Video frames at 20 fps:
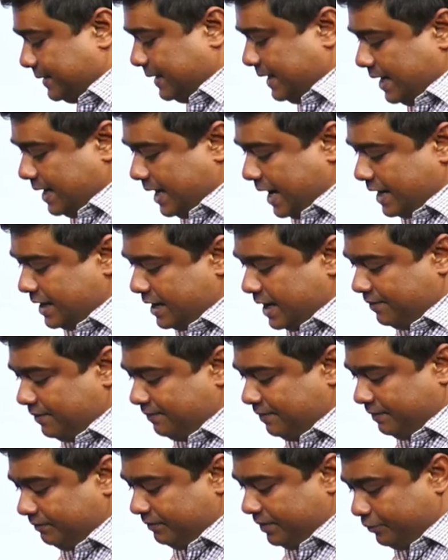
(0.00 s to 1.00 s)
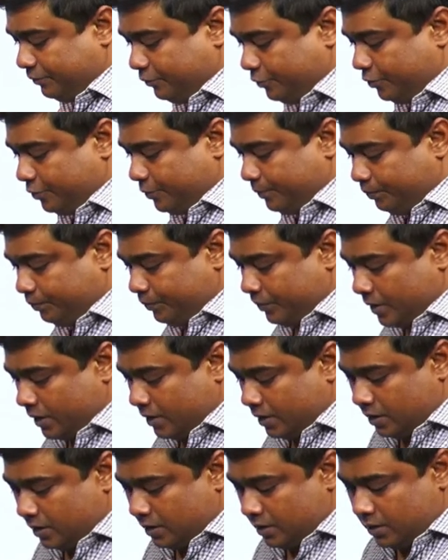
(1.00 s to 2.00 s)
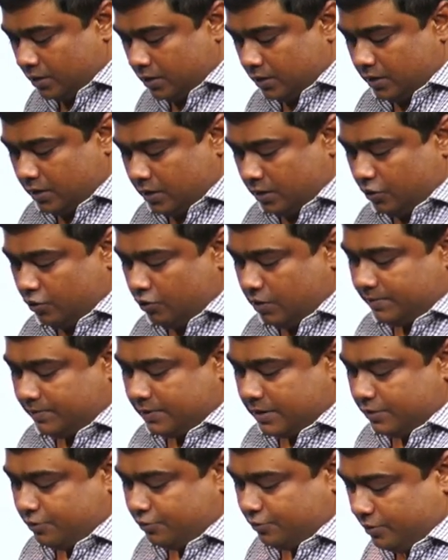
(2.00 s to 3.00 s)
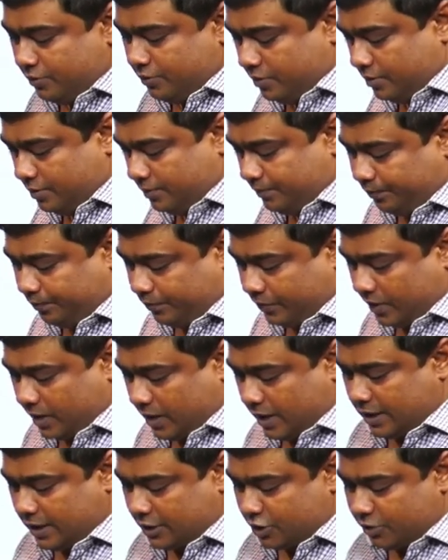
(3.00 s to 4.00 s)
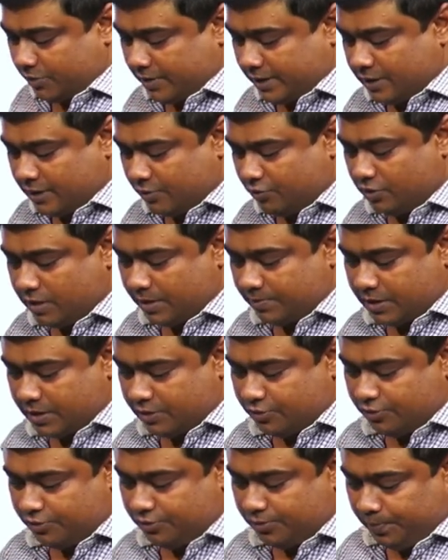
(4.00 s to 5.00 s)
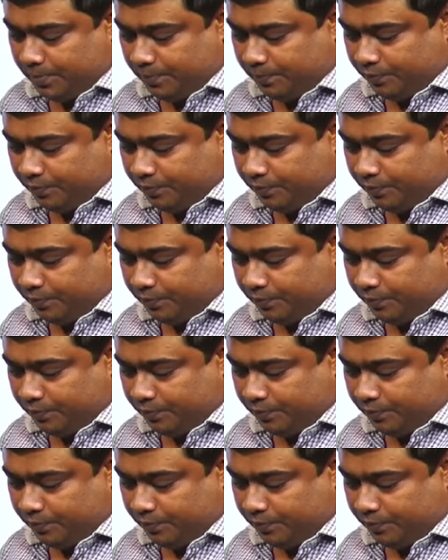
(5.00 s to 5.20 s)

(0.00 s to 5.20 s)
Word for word: সি এইটিন ফিফটি ফোর গুড আফটারনুন হ্যাঁ সবাইকে গুড আফটারনুন